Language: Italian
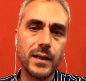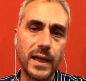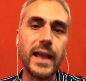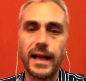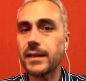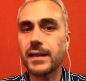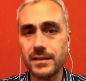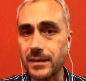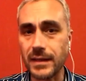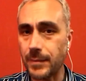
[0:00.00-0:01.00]
e anche
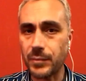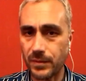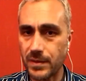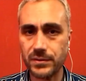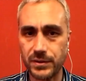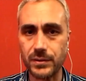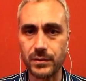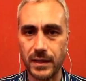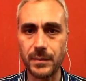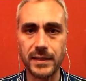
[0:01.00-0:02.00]
di tempo, questo
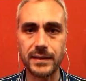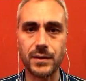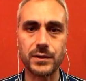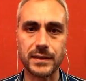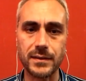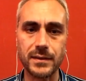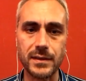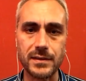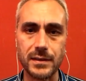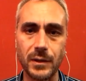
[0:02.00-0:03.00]
sicuramente aiuta
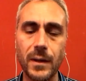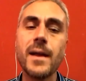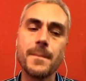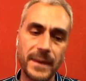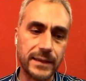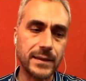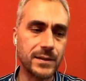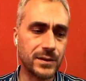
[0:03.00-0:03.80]
tantissimo. Atten-